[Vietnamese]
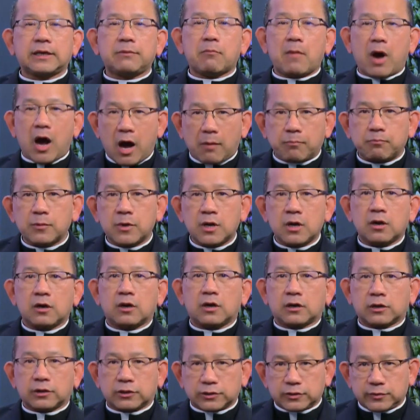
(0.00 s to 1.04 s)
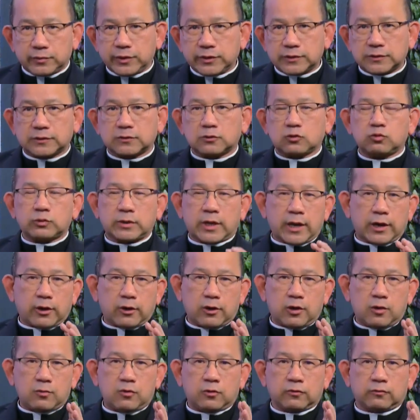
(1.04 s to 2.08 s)
uh, cái Bob Hermes chúng ta
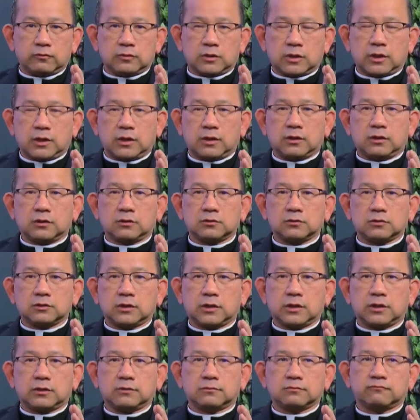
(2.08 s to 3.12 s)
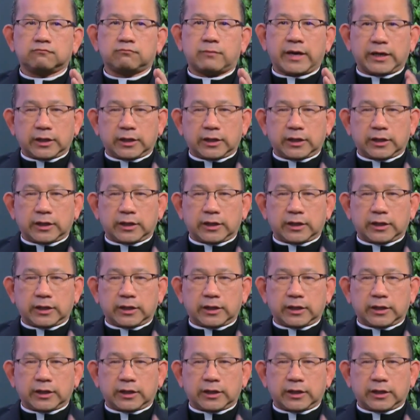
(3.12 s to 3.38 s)
có một uh,